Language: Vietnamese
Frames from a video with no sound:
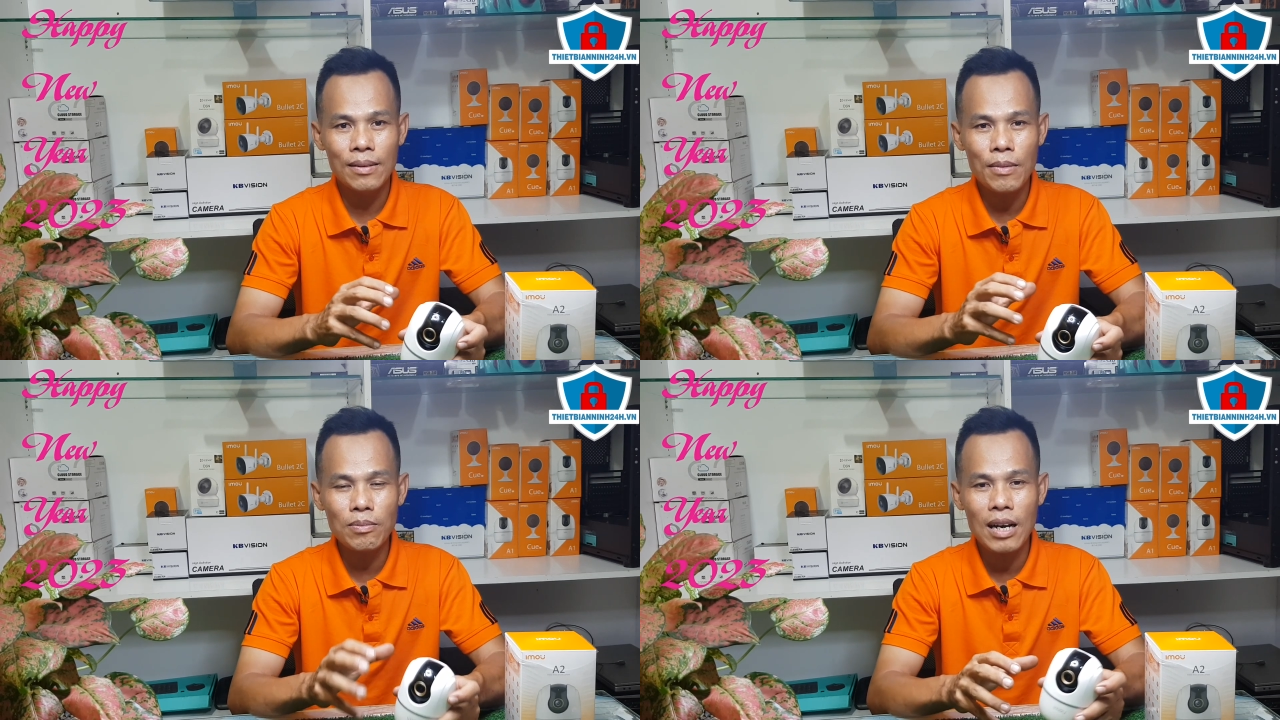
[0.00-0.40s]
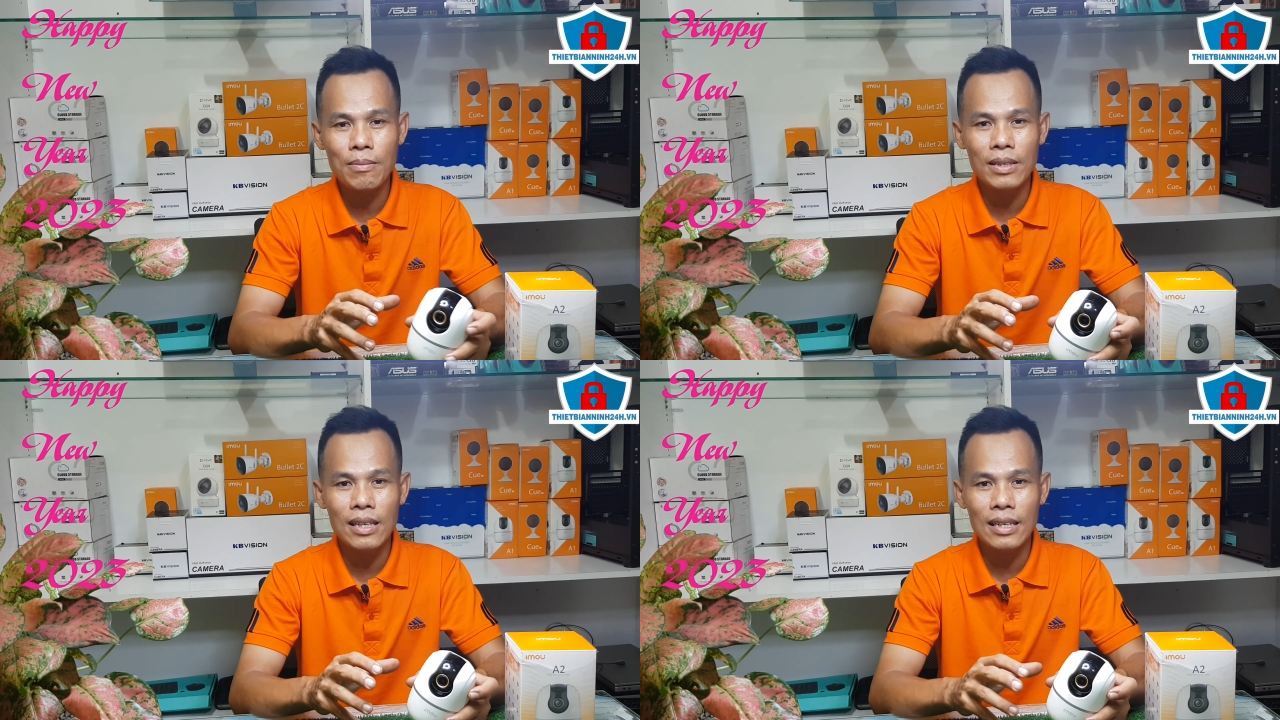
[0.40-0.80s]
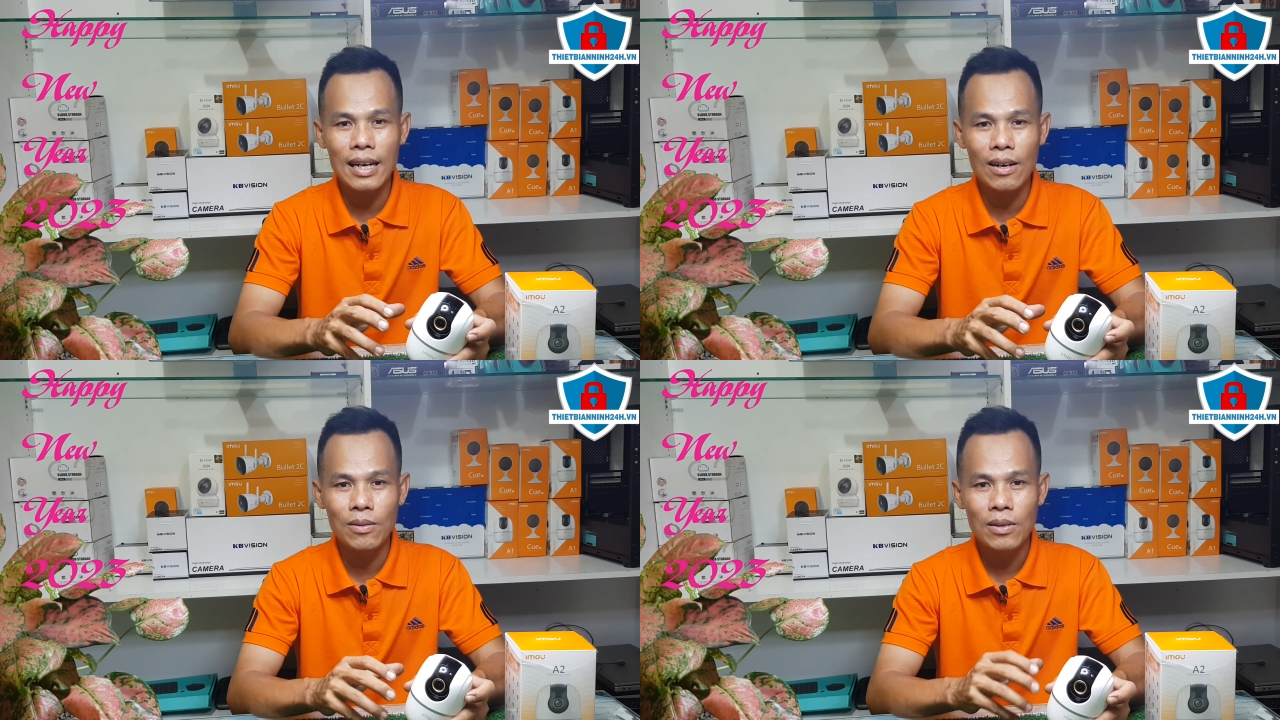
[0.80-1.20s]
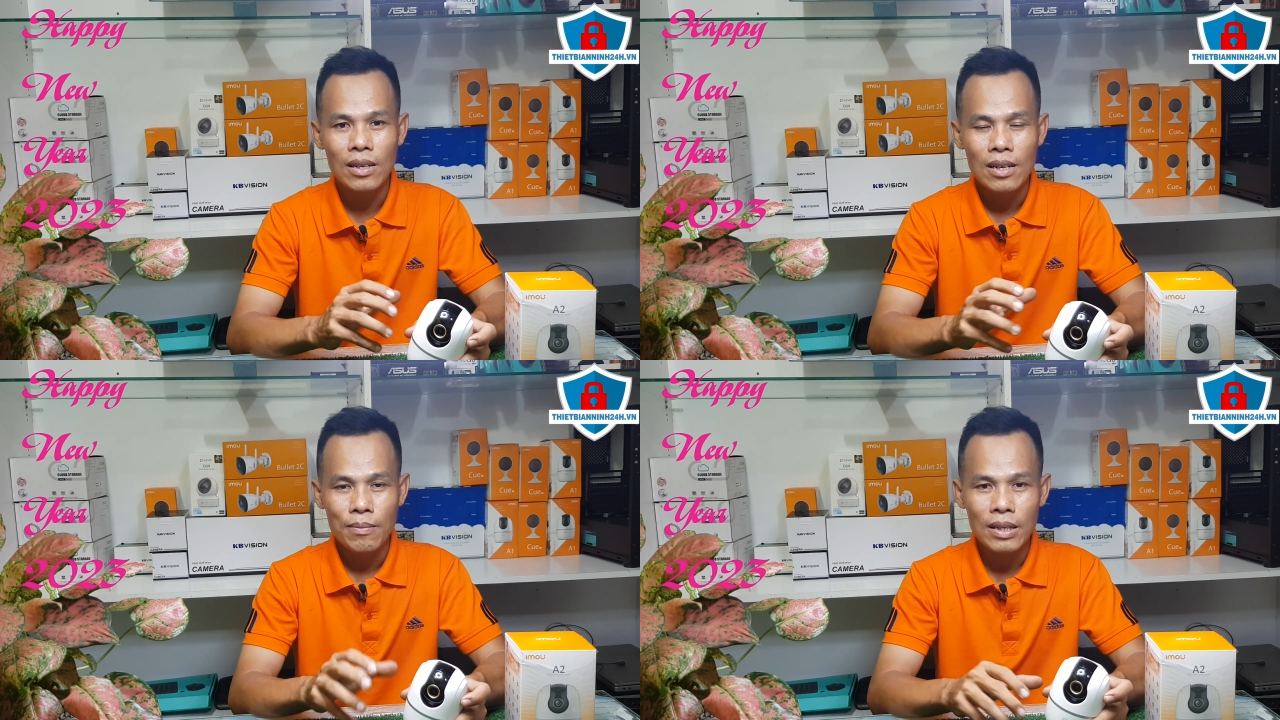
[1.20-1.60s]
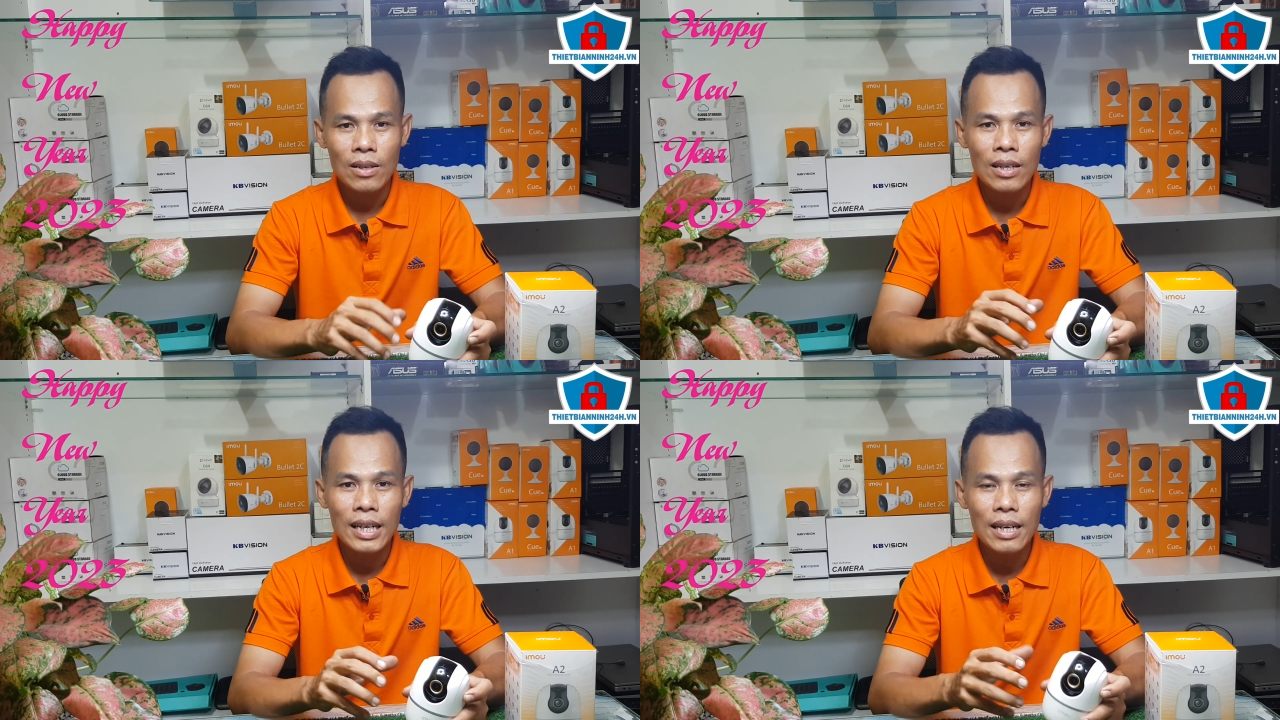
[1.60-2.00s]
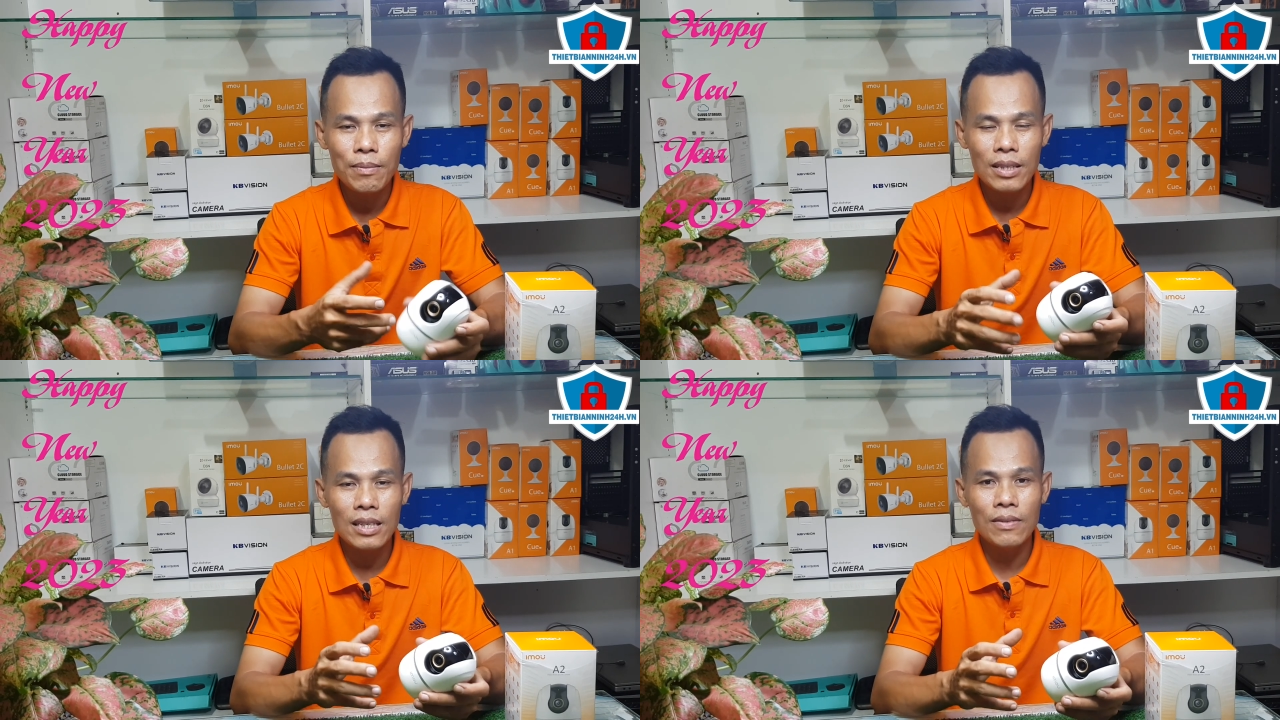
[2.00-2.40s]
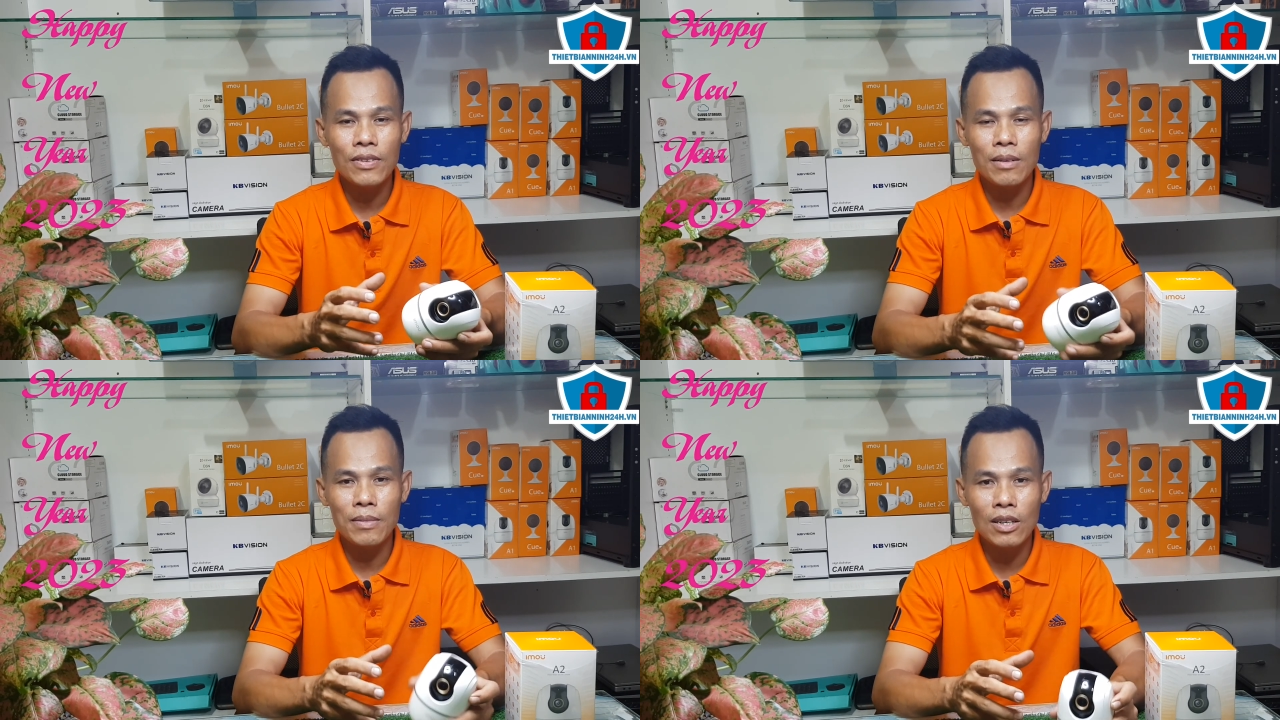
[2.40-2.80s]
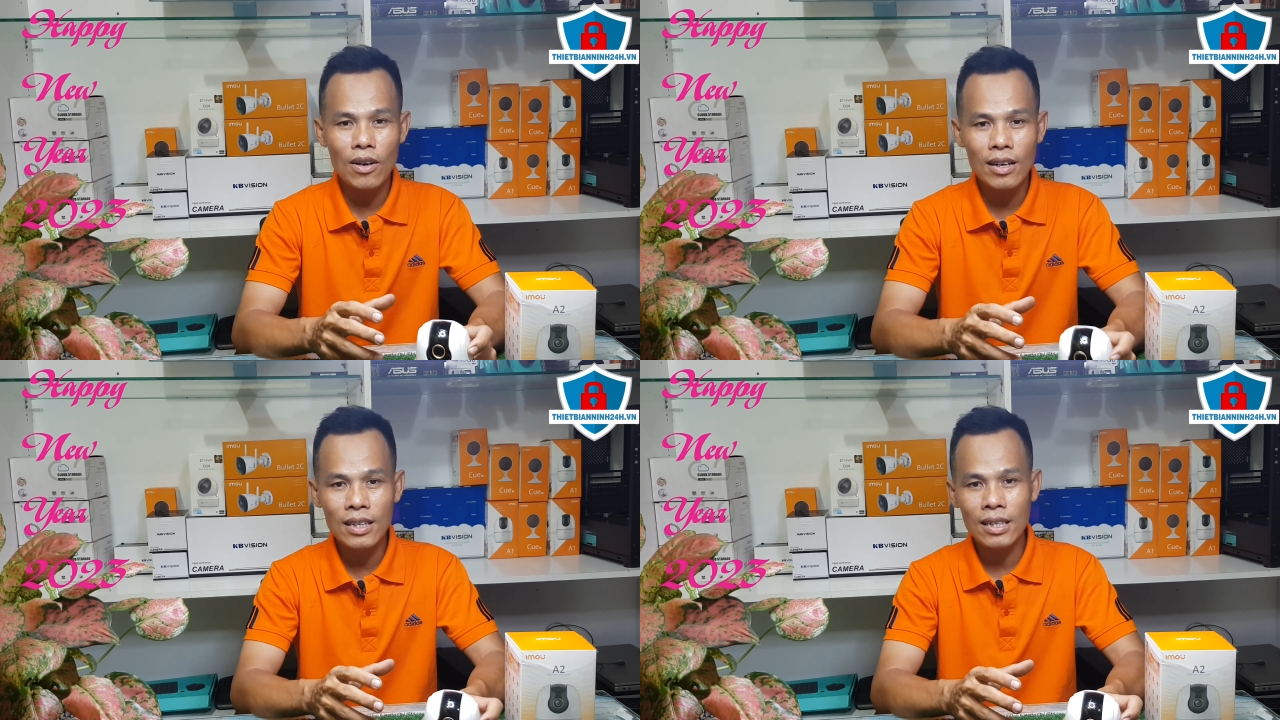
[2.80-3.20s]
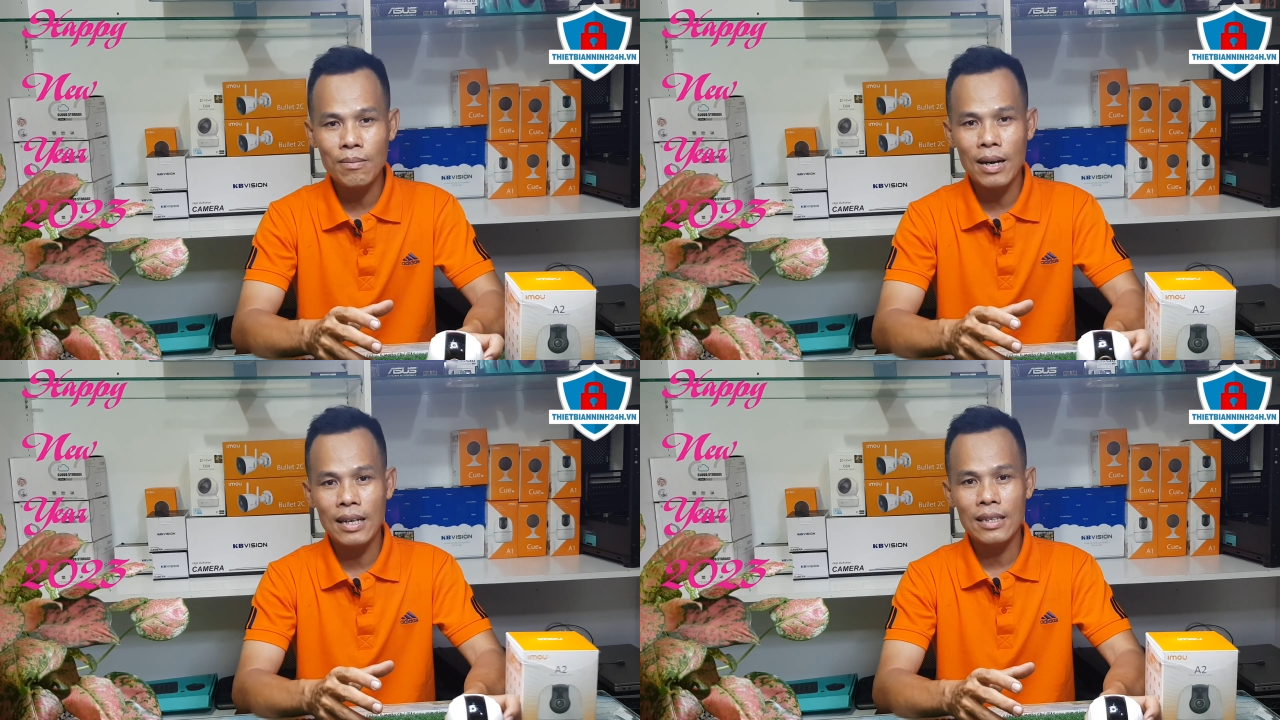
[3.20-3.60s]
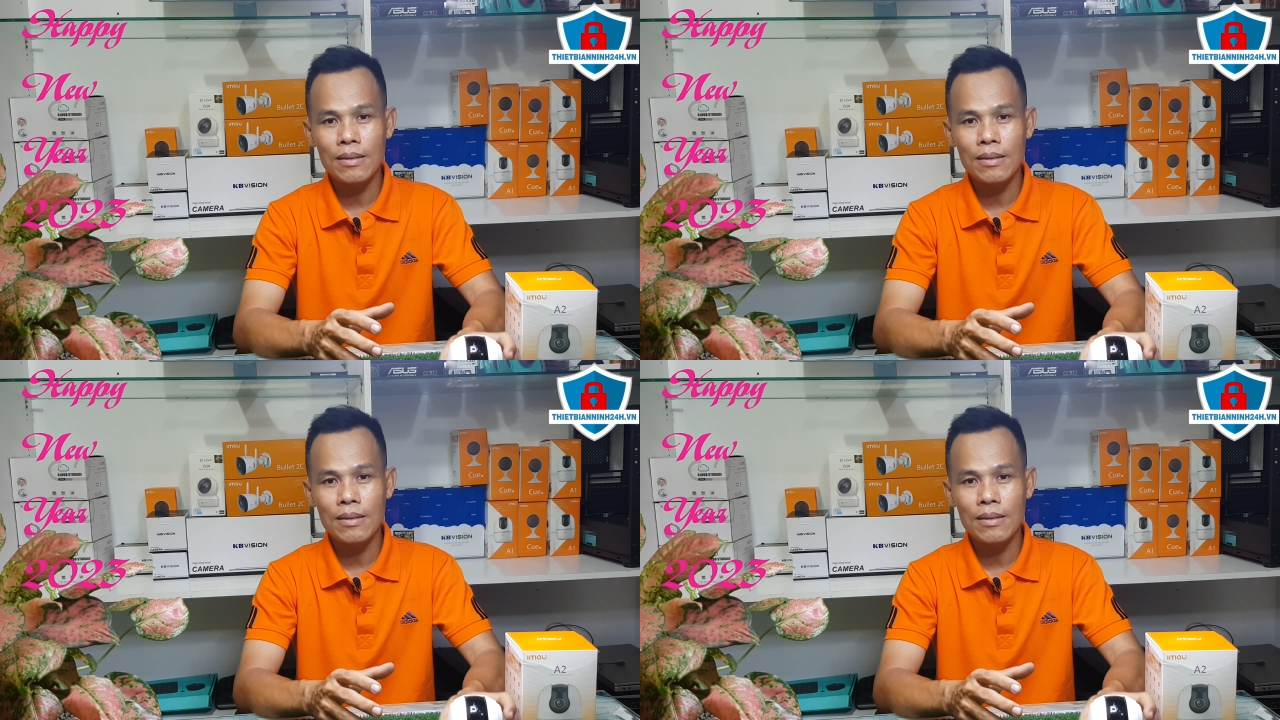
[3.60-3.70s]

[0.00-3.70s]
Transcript: bốc thăm như thế nào mình có ghi ở dưới phần bình luận đó nha các bạn.